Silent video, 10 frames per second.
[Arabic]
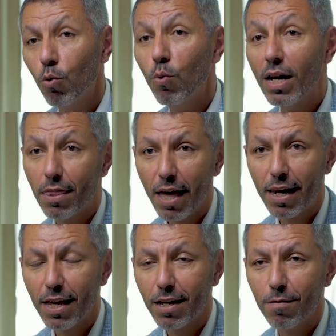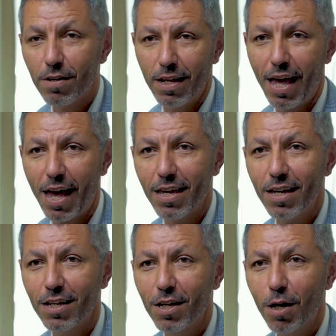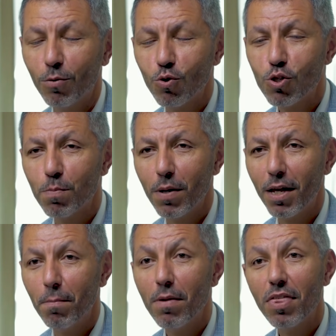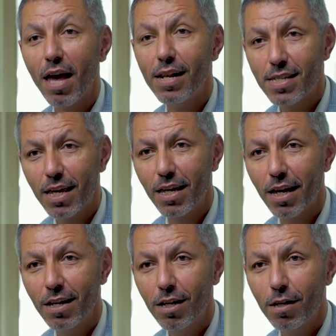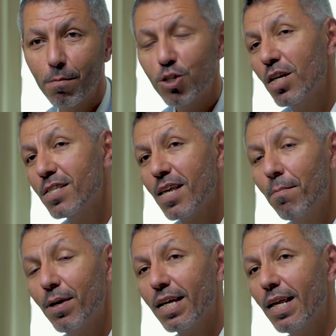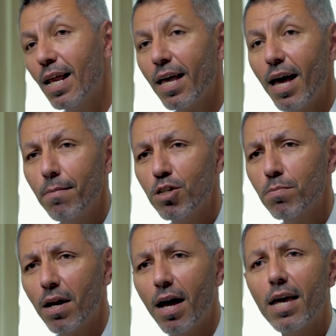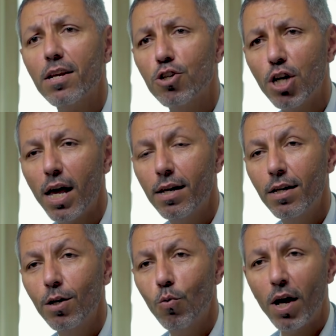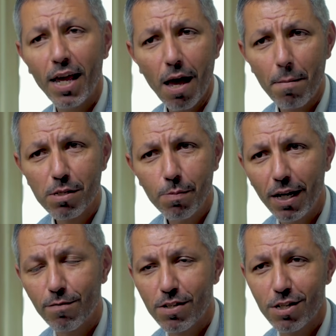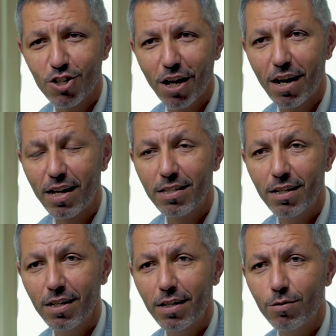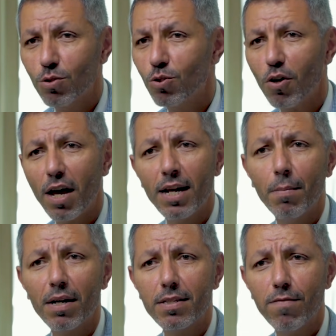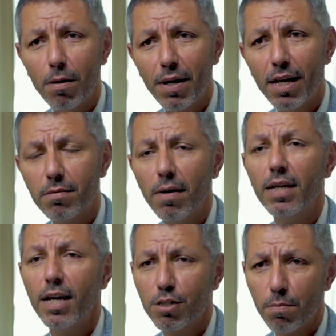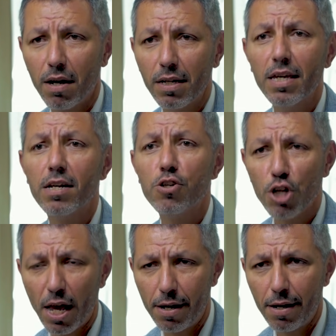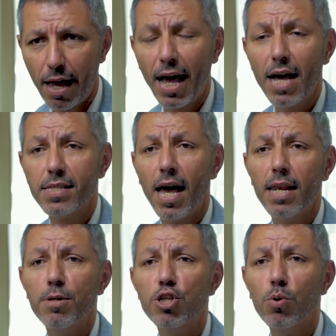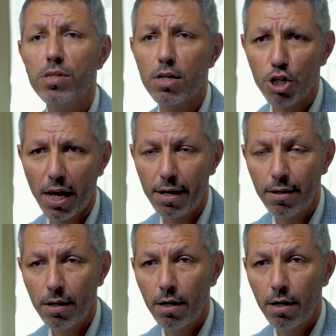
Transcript: ولذلك في النهاية تصبح مثال سيء بيجي إنسان بيحكي لك هاي مش مرة هاي رجال وأنا ياما سمعت في استشارات دكتور أنا مرتي في البيت ما هياش مرة هي رجال أنا حاس حالي متجوز رجال